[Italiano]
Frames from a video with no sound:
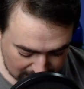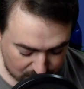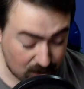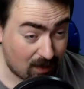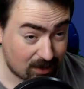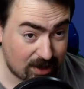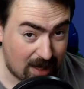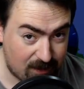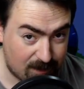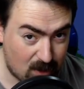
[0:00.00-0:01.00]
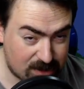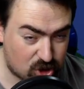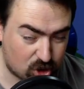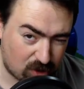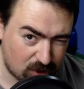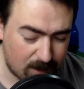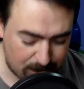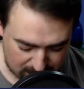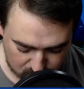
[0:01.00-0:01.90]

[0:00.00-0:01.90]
Io una volta dalla free box ci ho trovato il primo